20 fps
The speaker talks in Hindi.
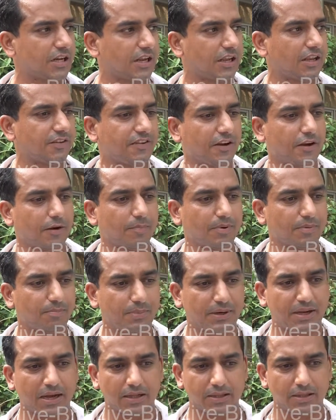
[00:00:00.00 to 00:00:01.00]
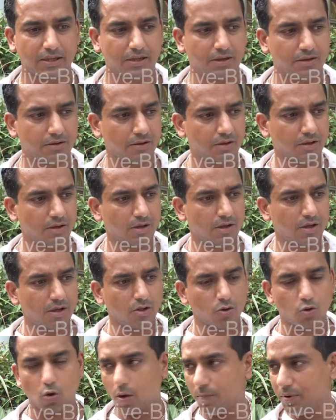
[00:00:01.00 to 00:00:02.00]
करके सीट बिठा दी गई
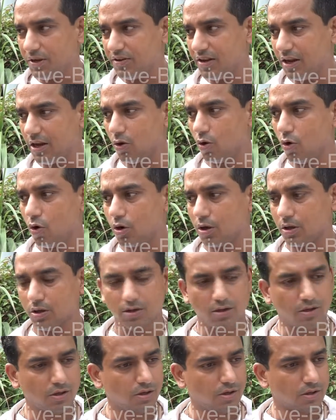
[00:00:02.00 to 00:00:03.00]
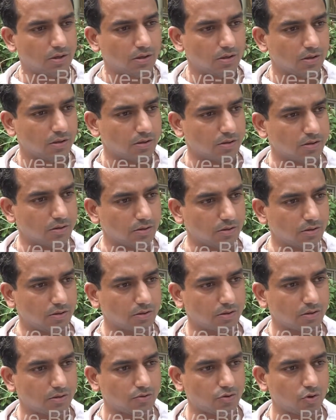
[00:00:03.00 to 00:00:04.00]
तो अभी ये लोग
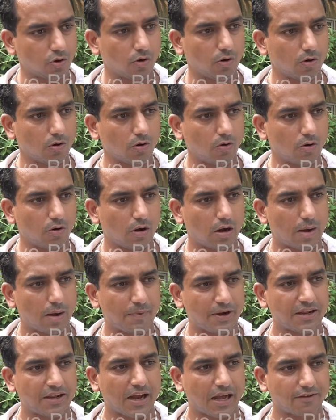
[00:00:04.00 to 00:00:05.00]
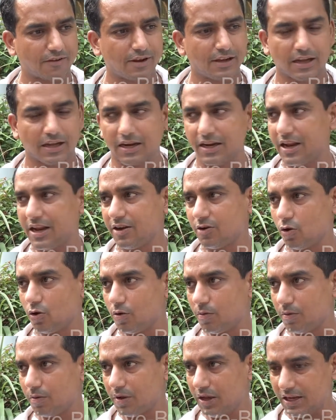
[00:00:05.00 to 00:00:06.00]
जो अपनी कार्रवाई कर रहे हैं
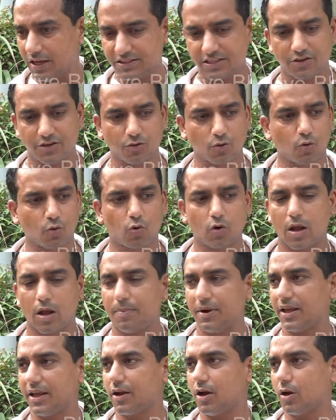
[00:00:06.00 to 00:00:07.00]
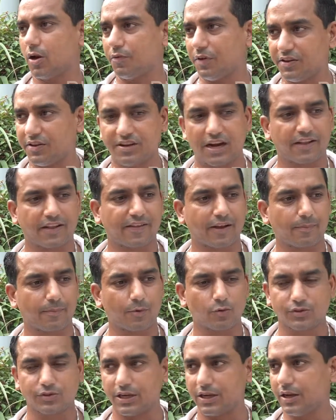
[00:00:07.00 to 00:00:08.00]
इनको ए से शुरू होना पड़ेगा और फिर जेड तक
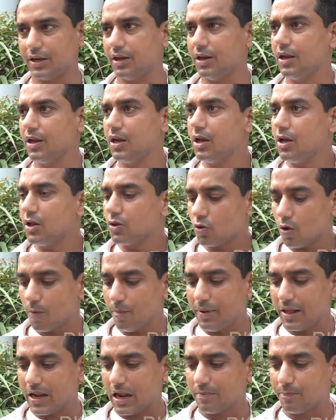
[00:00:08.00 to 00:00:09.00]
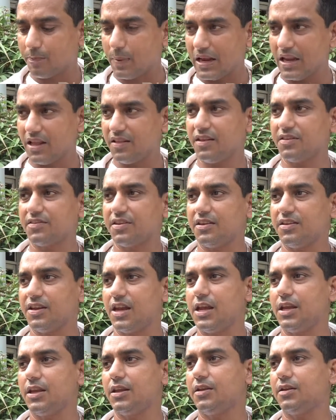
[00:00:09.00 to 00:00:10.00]
पहुँचेंगे तो मेरा पहले दिन से
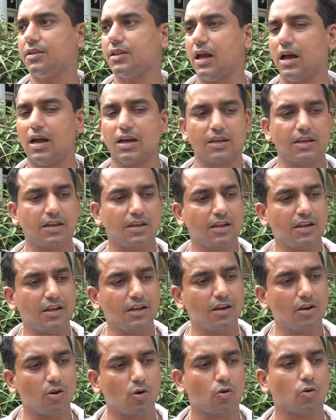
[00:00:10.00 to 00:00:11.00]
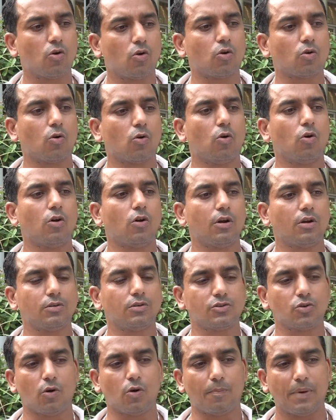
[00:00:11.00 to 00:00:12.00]
यही था कि इन लोगों को
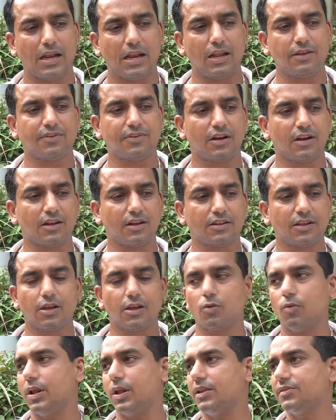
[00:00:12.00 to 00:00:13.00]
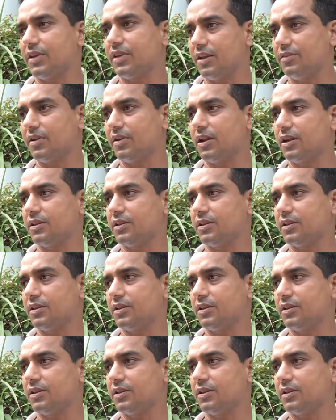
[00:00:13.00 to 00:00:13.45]
जो पहले चल रही थी इंक्वायरी सही चल